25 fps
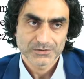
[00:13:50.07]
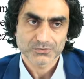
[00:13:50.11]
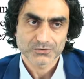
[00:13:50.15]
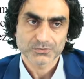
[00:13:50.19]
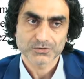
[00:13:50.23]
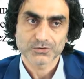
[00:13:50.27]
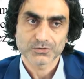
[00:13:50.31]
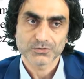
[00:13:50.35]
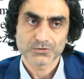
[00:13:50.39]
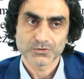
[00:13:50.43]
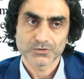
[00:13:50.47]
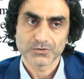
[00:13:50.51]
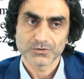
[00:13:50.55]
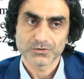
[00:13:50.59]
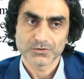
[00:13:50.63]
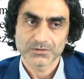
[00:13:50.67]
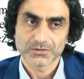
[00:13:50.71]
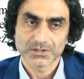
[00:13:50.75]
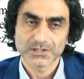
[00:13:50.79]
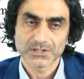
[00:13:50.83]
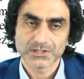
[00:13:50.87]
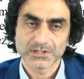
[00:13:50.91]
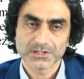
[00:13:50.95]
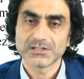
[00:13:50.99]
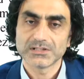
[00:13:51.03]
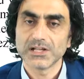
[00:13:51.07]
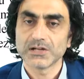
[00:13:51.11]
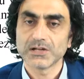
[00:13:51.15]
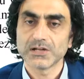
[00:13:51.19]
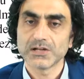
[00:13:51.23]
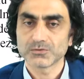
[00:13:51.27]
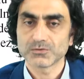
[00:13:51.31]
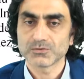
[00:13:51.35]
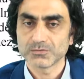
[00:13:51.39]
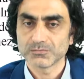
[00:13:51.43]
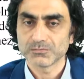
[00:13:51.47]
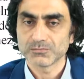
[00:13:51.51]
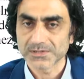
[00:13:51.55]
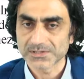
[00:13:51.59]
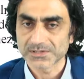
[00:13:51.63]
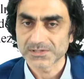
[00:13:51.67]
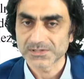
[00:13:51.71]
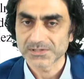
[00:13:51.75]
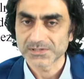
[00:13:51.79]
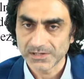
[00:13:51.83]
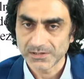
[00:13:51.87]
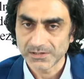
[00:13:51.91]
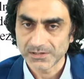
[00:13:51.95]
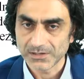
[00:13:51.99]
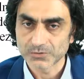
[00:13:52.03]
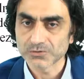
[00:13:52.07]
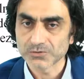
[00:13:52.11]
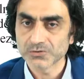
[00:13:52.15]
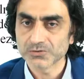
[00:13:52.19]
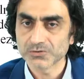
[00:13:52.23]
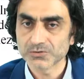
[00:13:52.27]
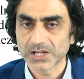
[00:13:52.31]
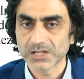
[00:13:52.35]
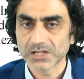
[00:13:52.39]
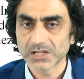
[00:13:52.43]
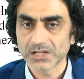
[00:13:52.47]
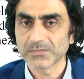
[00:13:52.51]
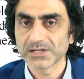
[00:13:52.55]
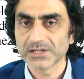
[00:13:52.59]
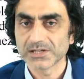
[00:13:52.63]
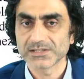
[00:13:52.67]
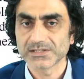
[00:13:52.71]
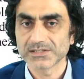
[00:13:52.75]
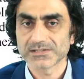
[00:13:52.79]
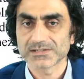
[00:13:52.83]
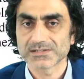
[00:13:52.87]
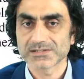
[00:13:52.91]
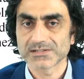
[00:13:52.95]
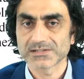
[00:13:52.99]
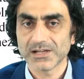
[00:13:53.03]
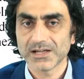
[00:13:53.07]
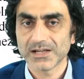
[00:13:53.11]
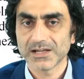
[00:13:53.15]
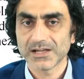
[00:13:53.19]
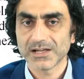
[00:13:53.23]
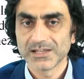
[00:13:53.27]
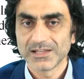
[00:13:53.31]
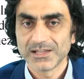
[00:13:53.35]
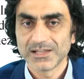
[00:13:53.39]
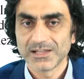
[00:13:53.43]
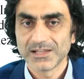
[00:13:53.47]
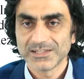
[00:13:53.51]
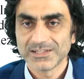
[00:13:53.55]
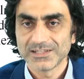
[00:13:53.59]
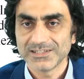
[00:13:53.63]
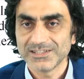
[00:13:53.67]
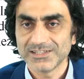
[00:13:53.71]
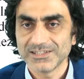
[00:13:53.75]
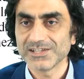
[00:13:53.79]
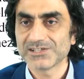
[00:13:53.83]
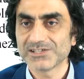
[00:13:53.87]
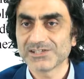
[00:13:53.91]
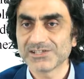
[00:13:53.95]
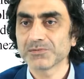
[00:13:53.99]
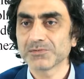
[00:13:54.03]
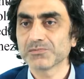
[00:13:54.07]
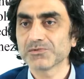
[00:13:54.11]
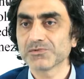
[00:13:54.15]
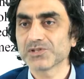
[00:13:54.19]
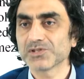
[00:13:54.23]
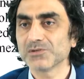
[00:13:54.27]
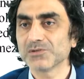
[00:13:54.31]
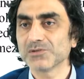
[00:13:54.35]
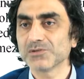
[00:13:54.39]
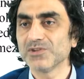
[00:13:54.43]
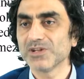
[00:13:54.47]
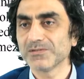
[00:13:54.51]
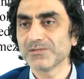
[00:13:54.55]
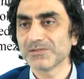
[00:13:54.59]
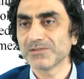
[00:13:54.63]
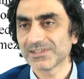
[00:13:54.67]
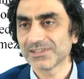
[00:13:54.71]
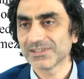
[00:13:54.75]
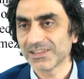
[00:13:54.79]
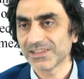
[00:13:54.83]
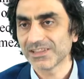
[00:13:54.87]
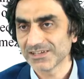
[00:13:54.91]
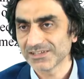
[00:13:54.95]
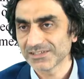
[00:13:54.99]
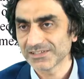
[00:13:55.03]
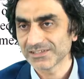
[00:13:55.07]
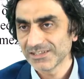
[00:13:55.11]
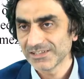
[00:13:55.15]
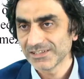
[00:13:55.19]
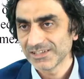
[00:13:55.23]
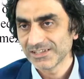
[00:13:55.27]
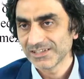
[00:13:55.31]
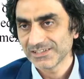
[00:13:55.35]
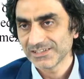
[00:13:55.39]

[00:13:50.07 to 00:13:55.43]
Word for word: Çünkü gittiler o gün mesela o günün Almanya'sına yiyecek bir şey bulamadılar.